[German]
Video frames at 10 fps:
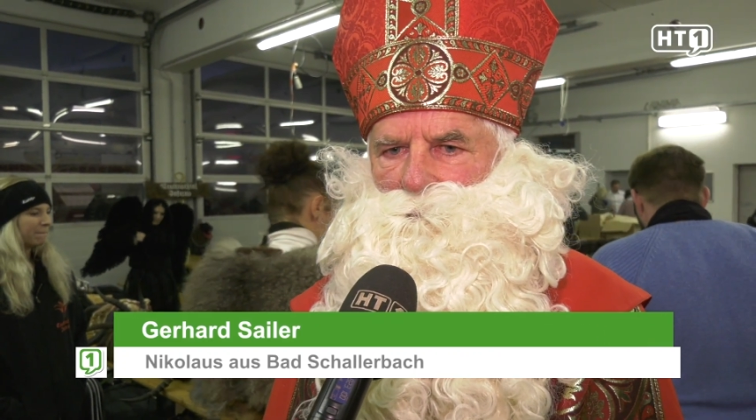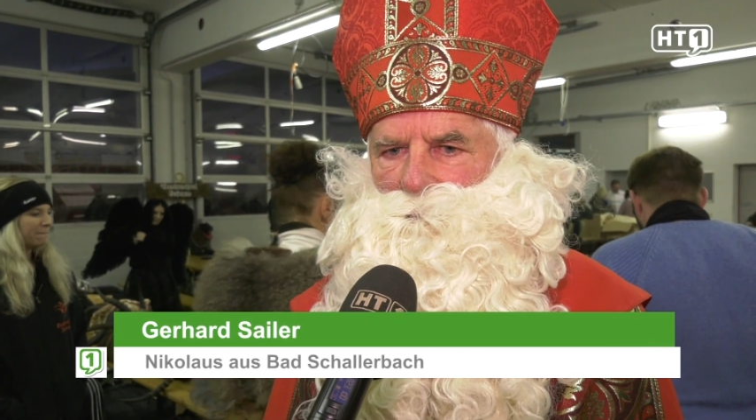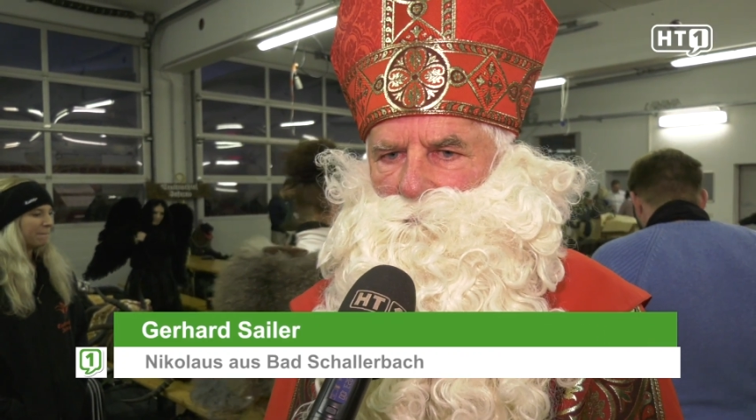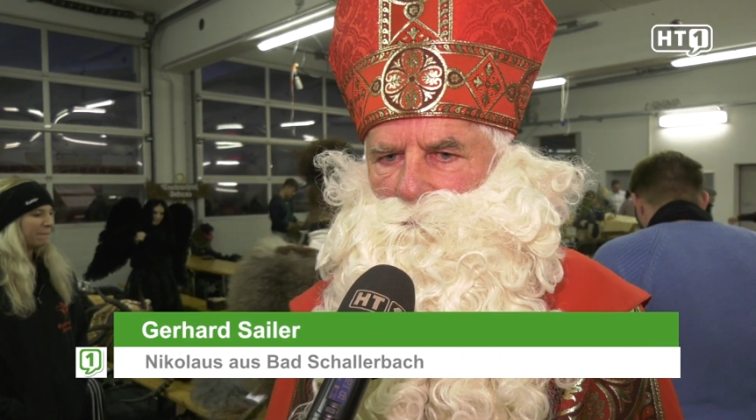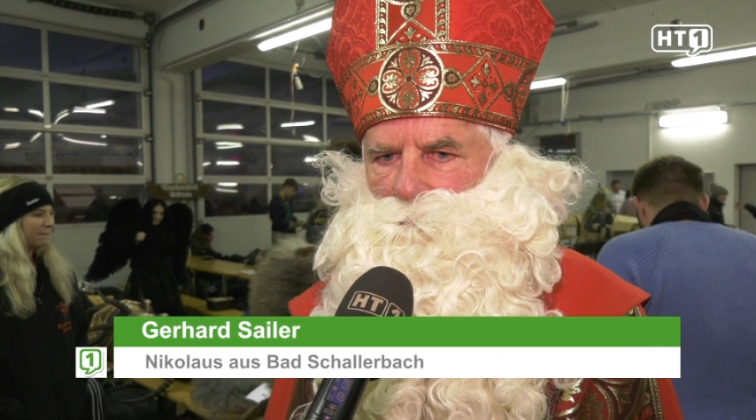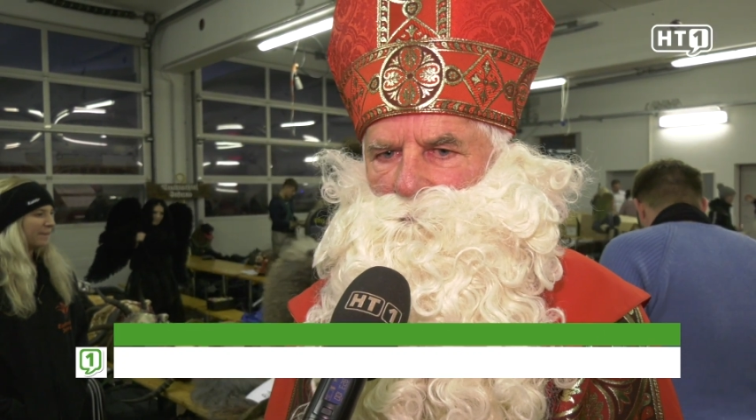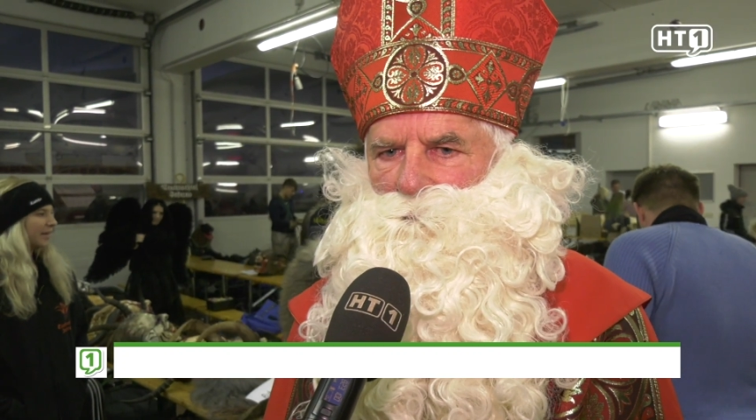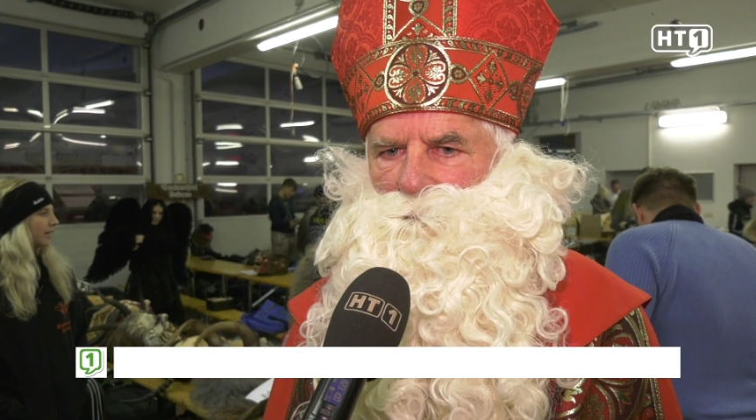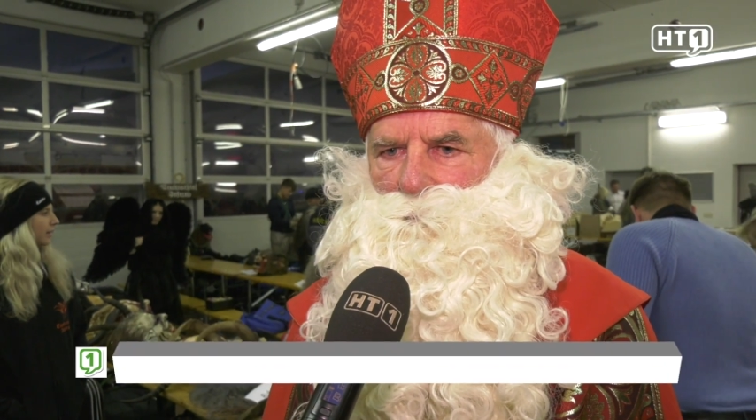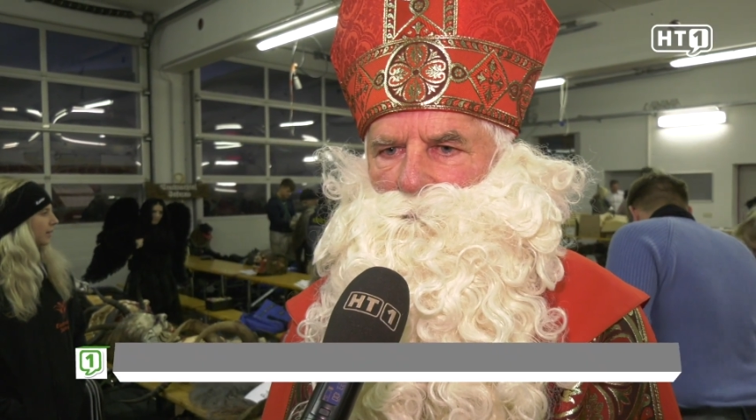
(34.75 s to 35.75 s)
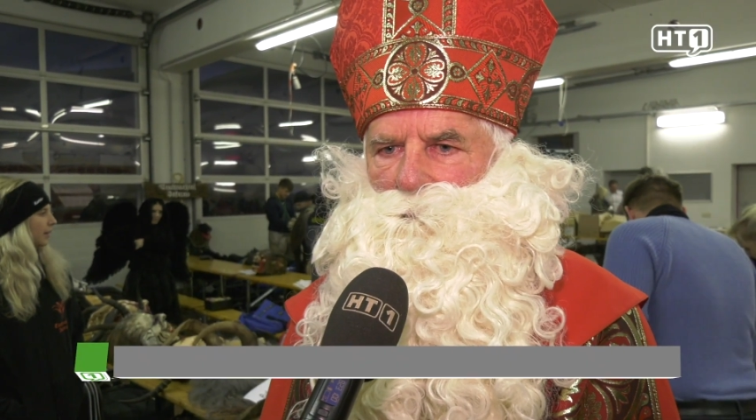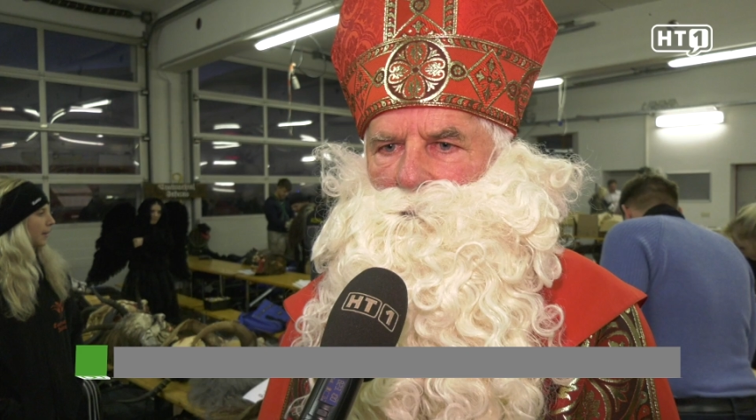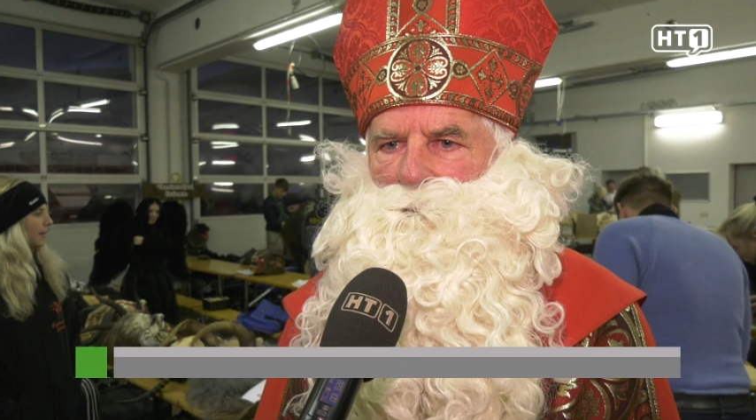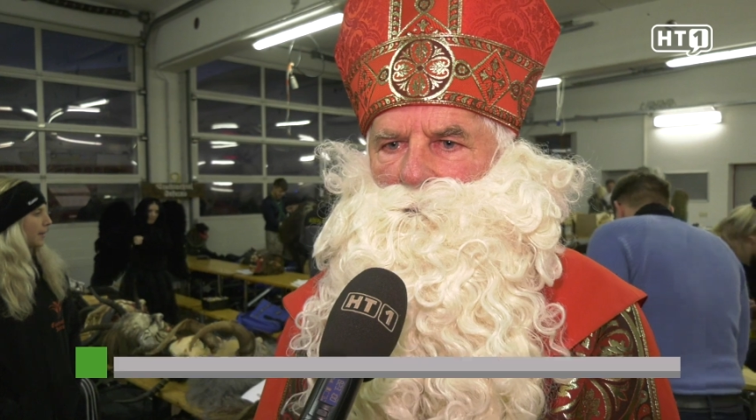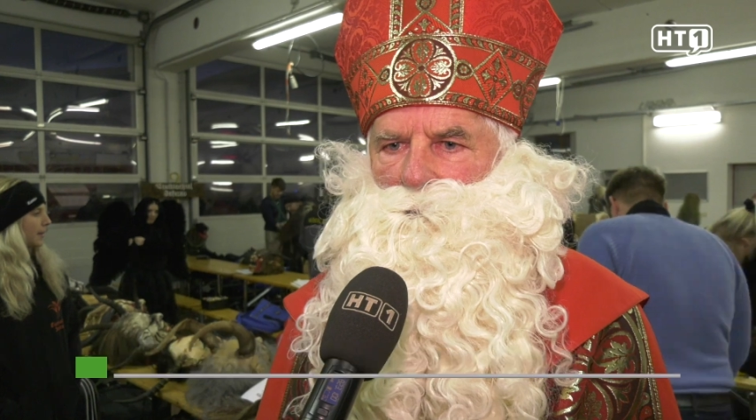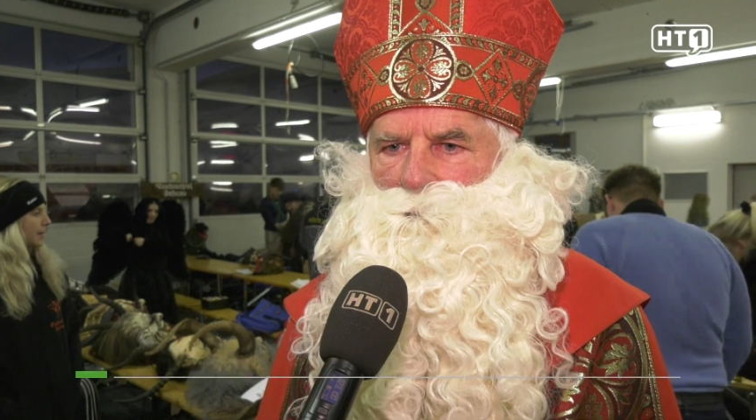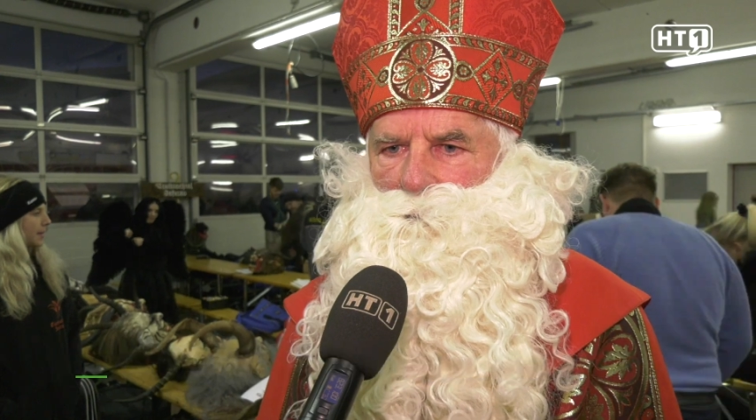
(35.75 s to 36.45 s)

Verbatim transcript: die ich mitnehme. Da